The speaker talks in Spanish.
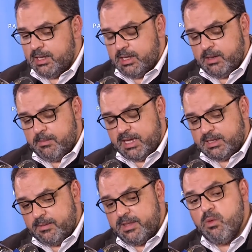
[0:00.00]
eh, a
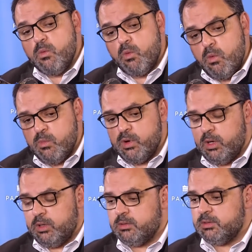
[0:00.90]
través de un
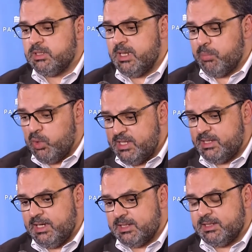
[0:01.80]
cúmulo de
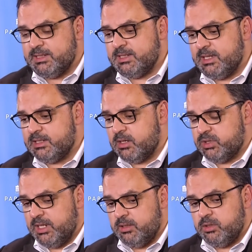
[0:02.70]
políticas que se está
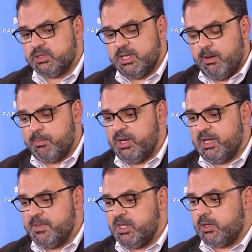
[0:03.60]
desarrollando se va por el
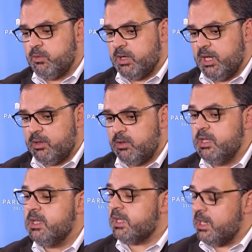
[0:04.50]
camino equivocado.
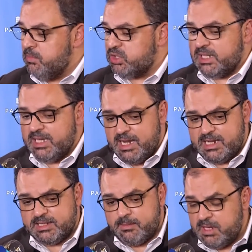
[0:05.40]
Queremos señalar
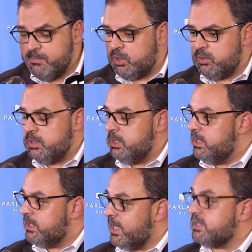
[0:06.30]
asimismo
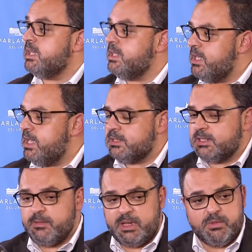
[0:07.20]
que hace días
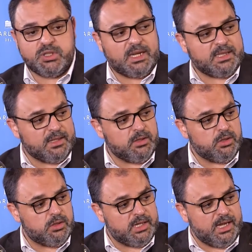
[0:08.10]
que venimos
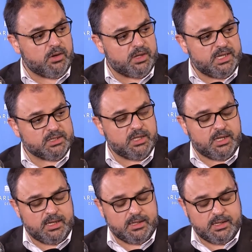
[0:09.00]
tratando en, la coordinación,
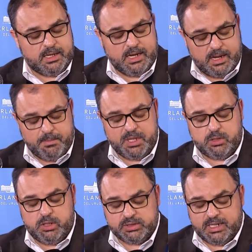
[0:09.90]
en el
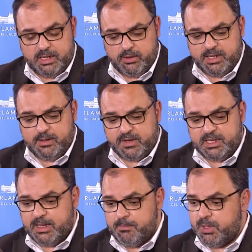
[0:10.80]
ámbito de los senadores del
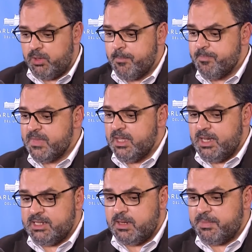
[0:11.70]
Frente Amplio
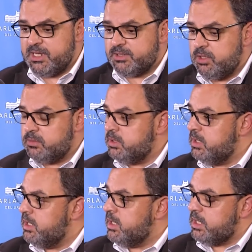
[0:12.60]
la interpelación
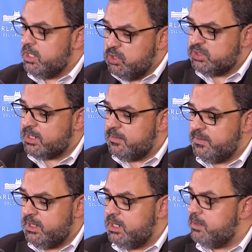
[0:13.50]
y no se
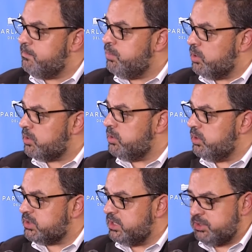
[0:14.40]
refiere por
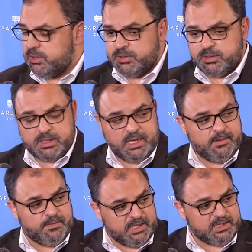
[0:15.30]
los hechos
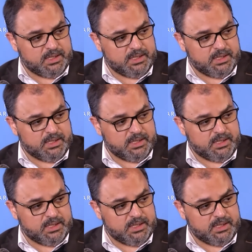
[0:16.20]
del fin de